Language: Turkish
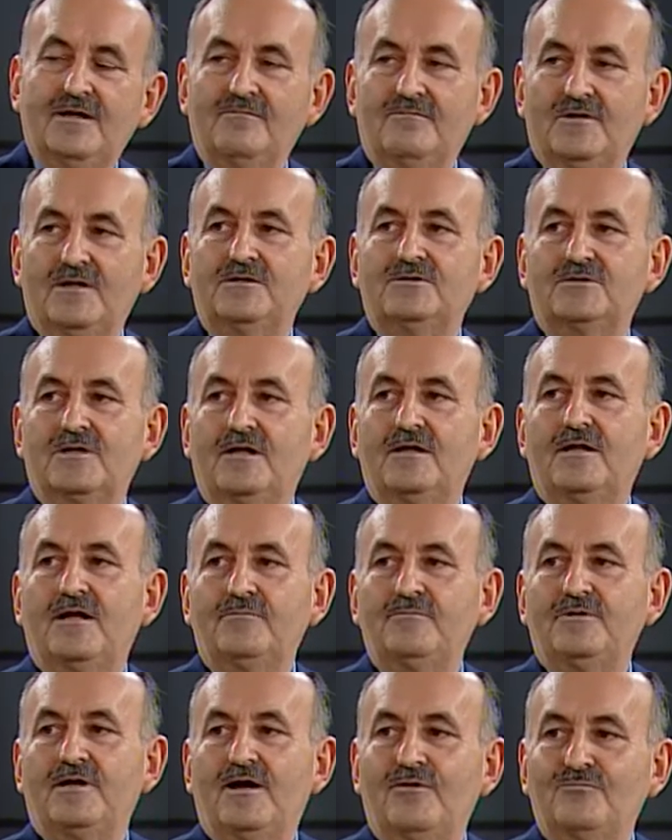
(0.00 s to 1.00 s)
Ve
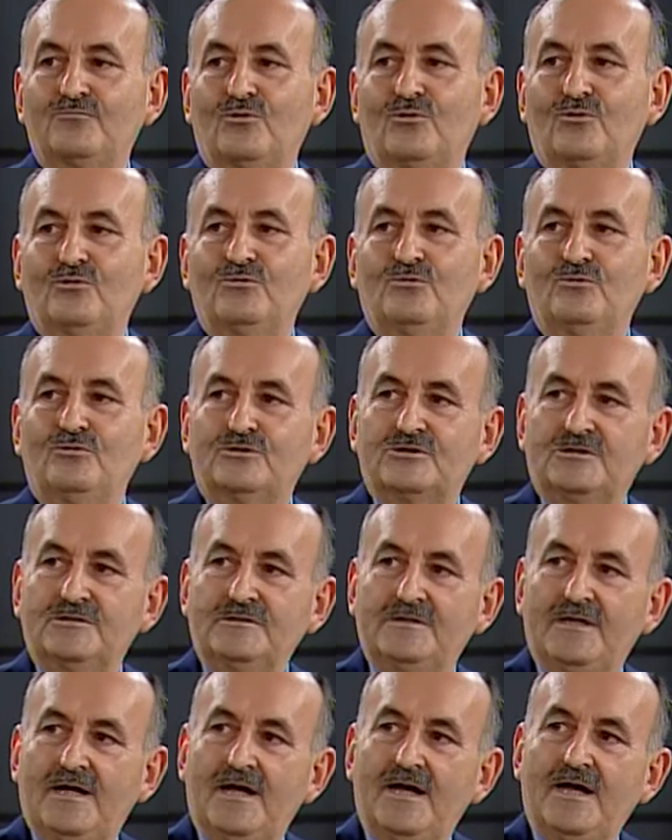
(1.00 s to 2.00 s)
inşallah bir hafta 10 gün
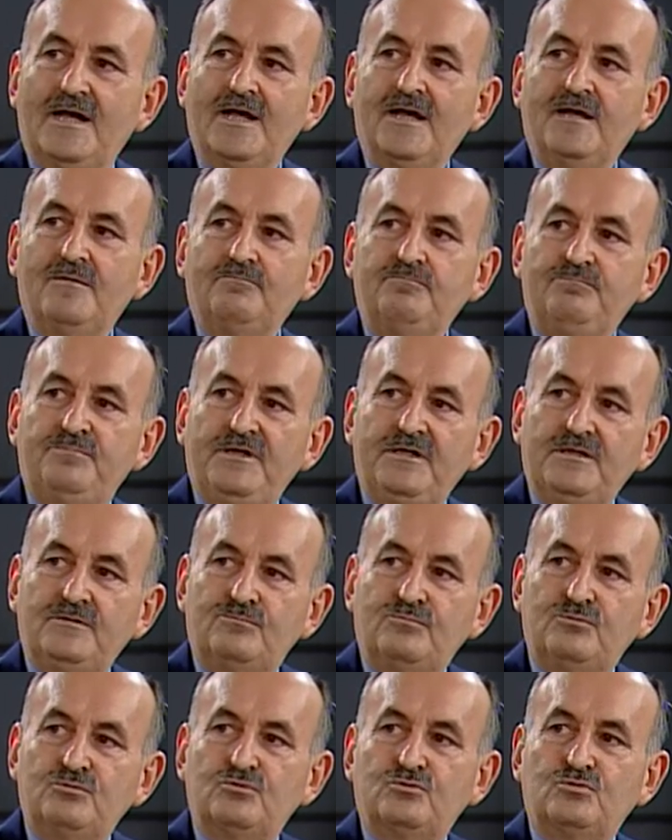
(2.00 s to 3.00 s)
içinde
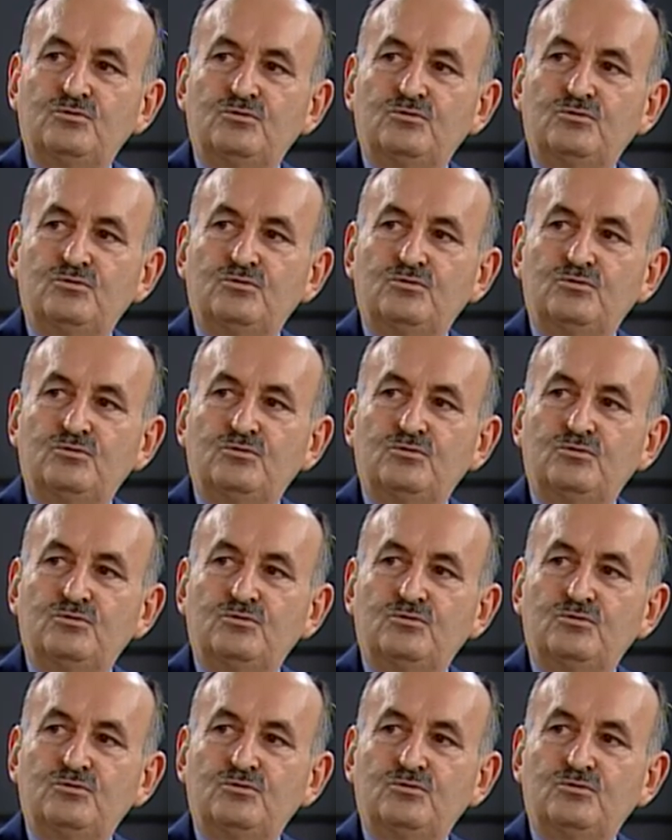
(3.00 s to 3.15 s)
1,5